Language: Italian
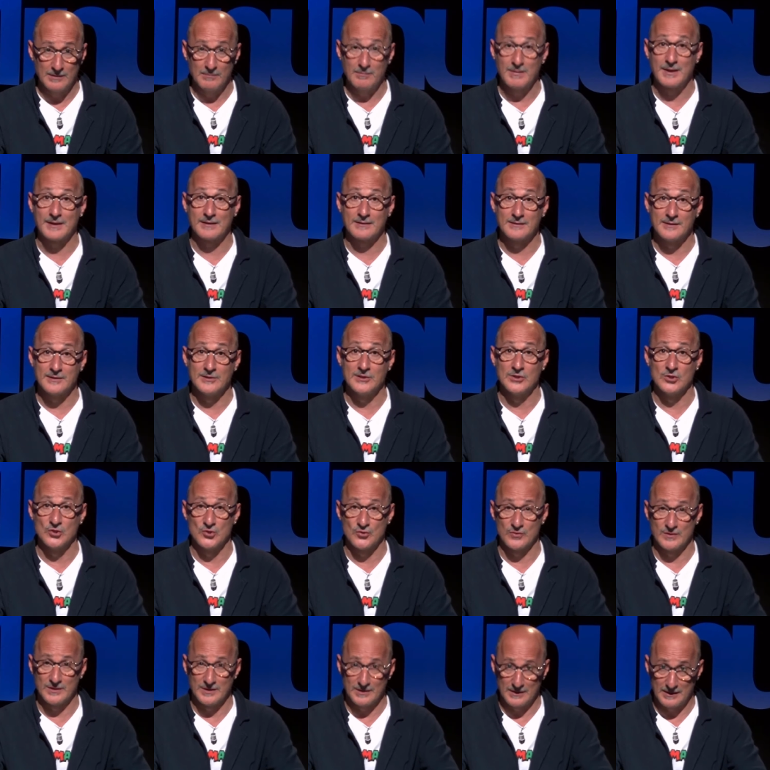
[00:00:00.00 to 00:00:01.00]
Martedì e
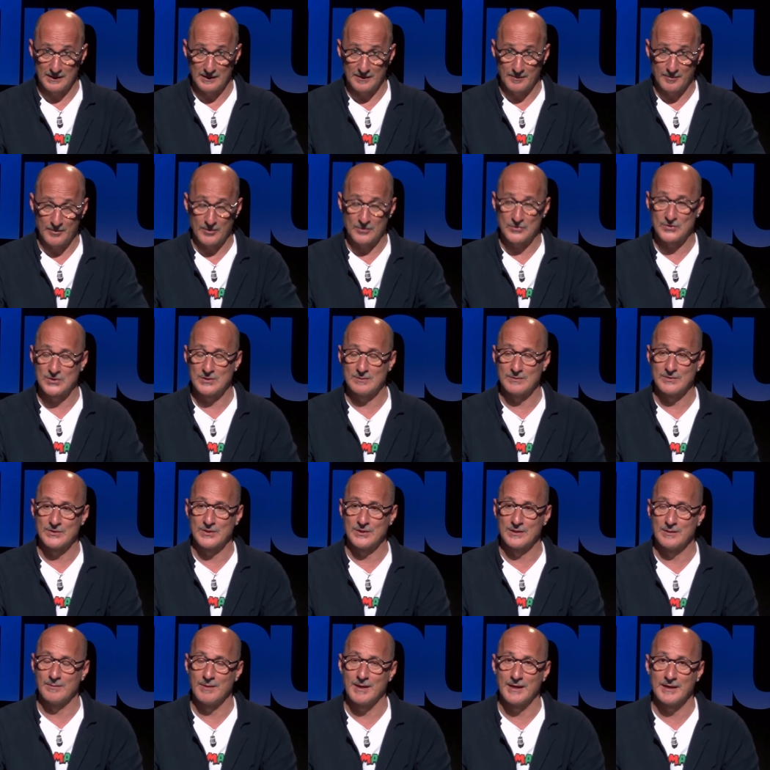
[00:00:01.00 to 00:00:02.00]
giovedì della prossima
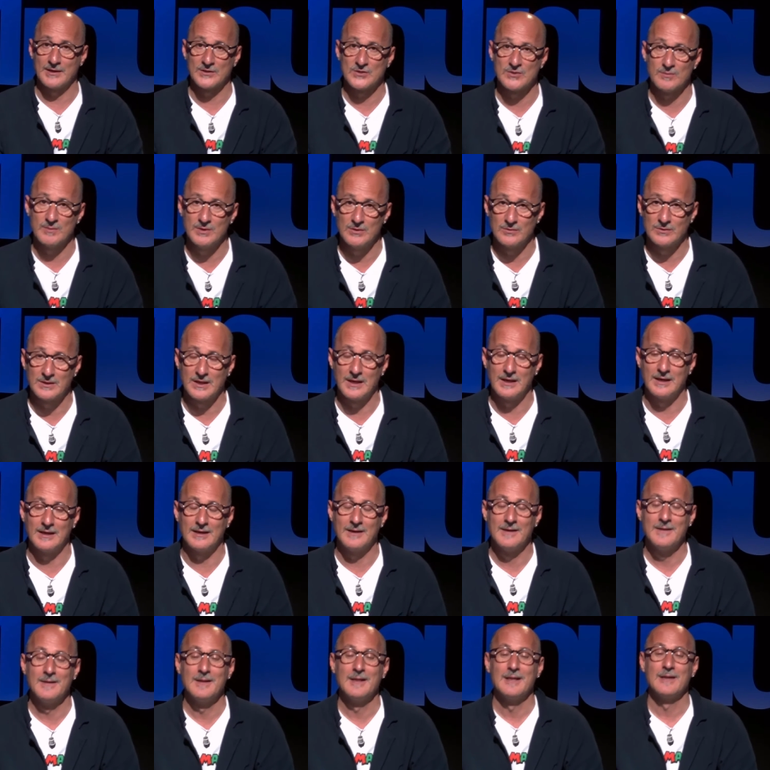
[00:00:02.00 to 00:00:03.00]
settimana Casa Minutella
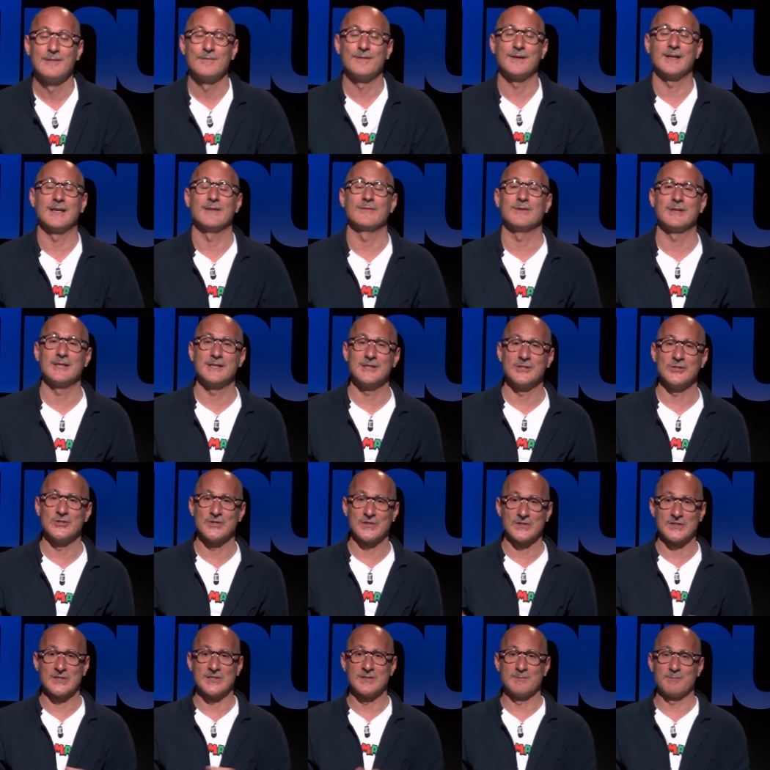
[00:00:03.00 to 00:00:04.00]
fa le valigie,
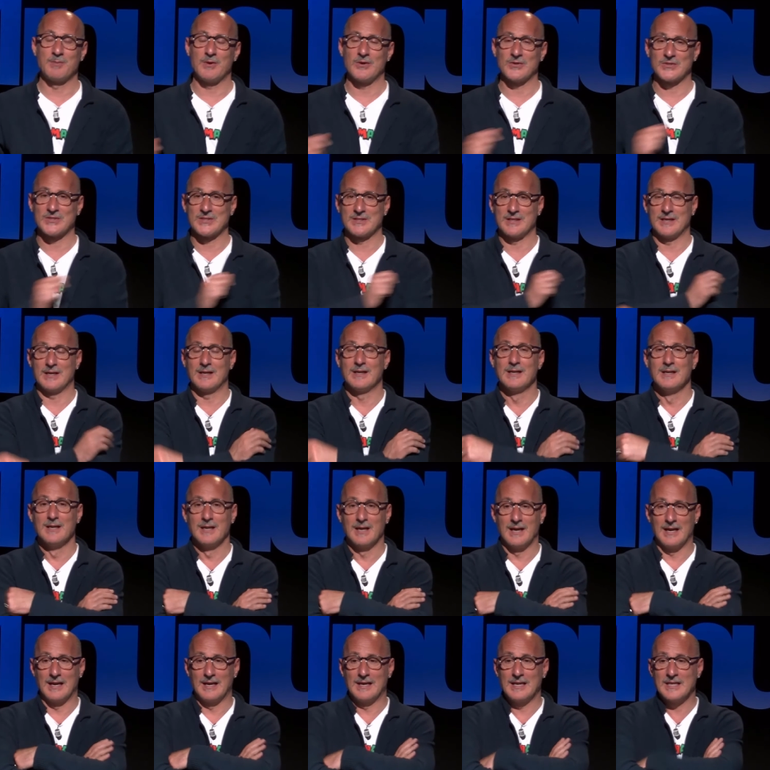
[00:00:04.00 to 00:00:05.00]
si sposta
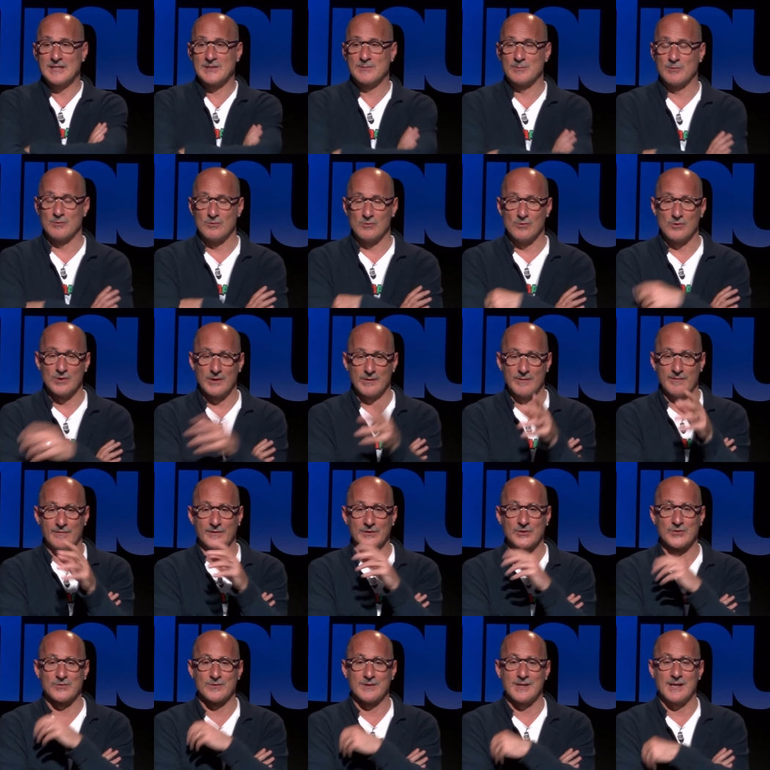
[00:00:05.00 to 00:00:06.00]
all'Expo Cook, vi
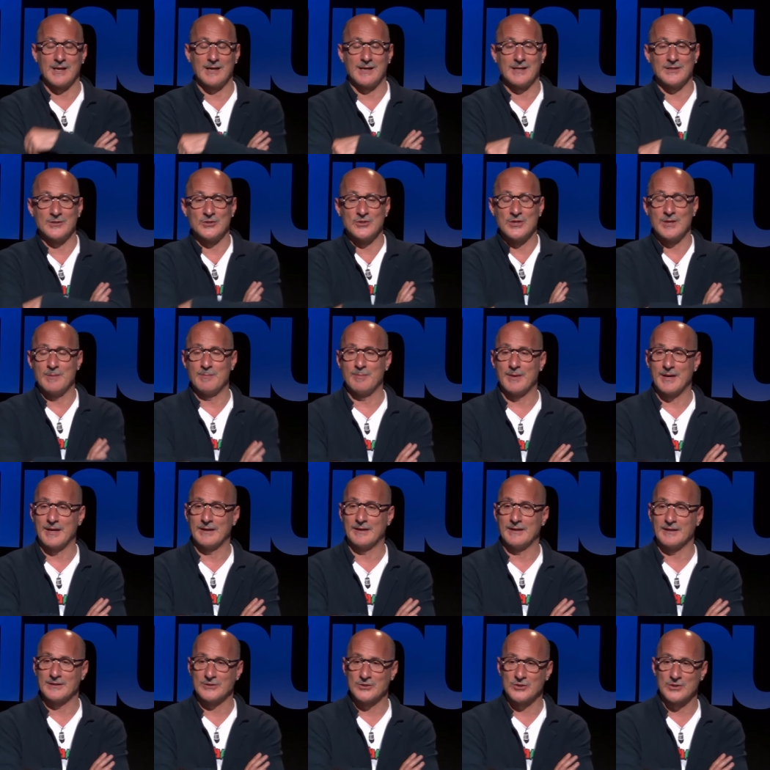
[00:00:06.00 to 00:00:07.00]
faccio vedere la JPEG
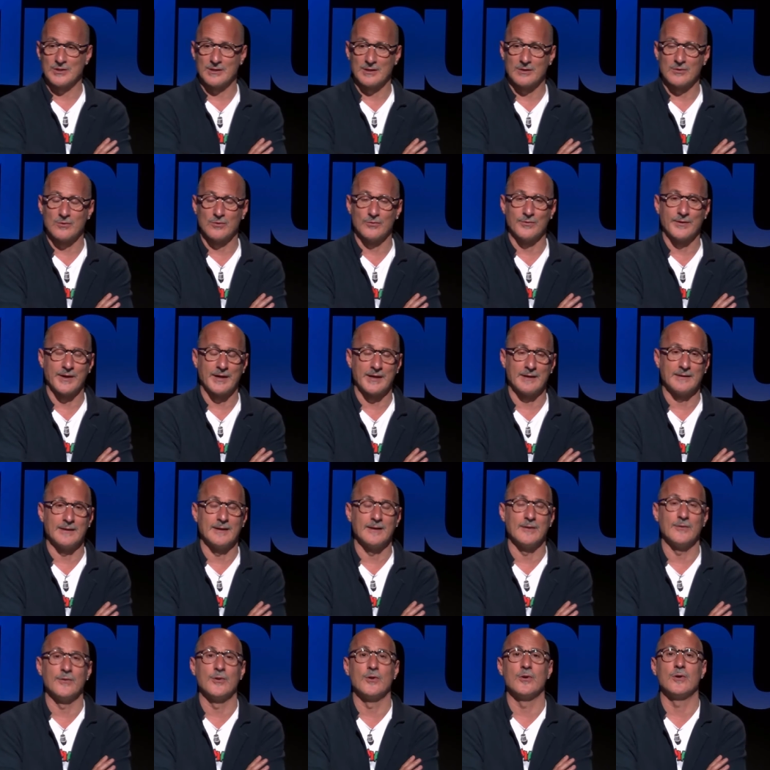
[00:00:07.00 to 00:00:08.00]
che ci racconta che
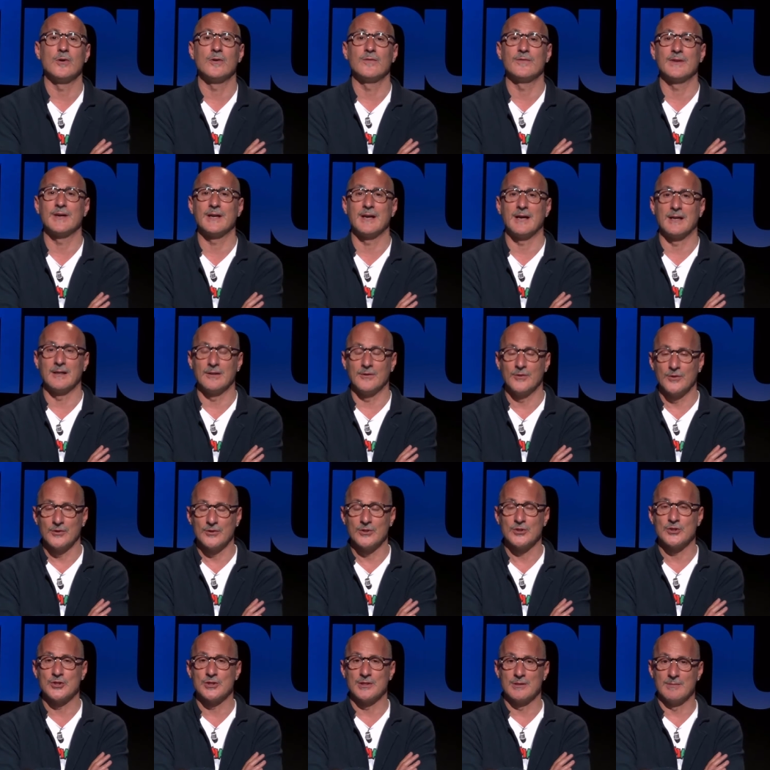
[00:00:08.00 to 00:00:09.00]
dal 9 al
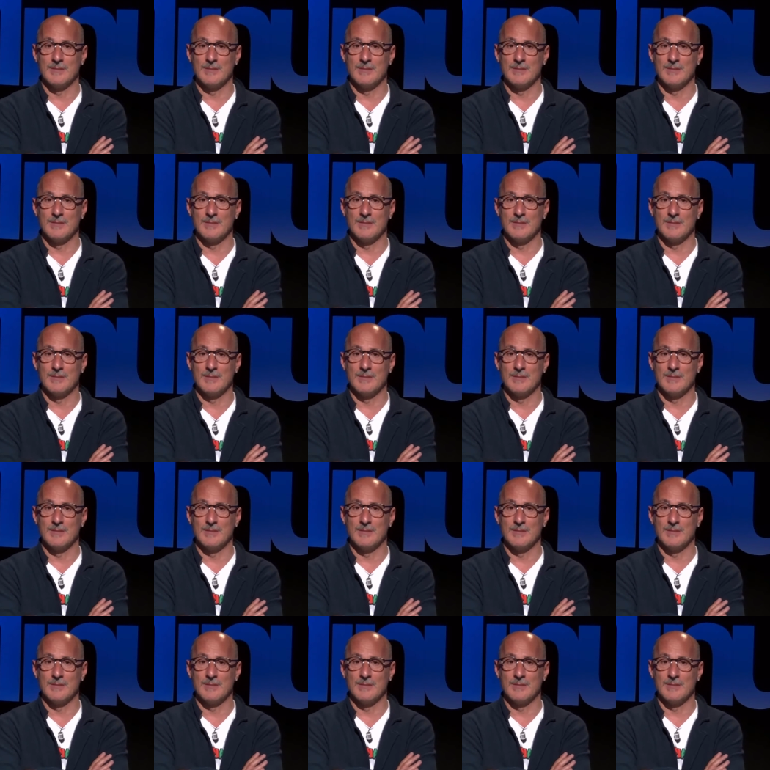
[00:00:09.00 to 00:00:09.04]
12 di